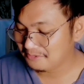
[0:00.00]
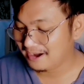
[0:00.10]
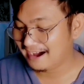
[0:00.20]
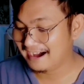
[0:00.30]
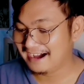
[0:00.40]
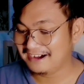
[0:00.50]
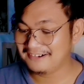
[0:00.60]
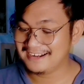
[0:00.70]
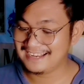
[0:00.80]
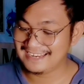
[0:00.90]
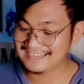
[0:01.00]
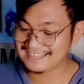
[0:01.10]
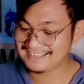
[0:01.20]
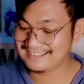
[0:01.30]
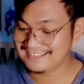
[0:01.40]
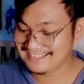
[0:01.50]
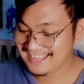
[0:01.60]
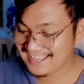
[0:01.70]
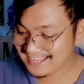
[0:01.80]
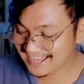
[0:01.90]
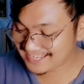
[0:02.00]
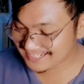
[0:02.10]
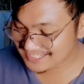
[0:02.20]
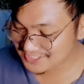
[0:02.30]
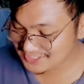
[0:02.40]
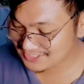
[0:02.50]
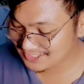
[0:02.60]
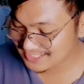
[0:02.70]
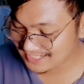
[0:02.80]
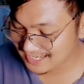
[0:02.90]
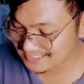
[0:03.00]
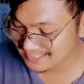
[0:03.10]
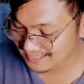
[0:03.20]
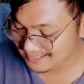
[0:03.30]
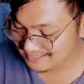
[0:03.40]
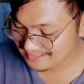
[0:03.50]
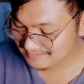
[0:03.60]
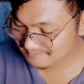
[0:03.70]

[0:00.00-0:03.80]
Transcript: Wow! Ang galing ng high register niya guys ha.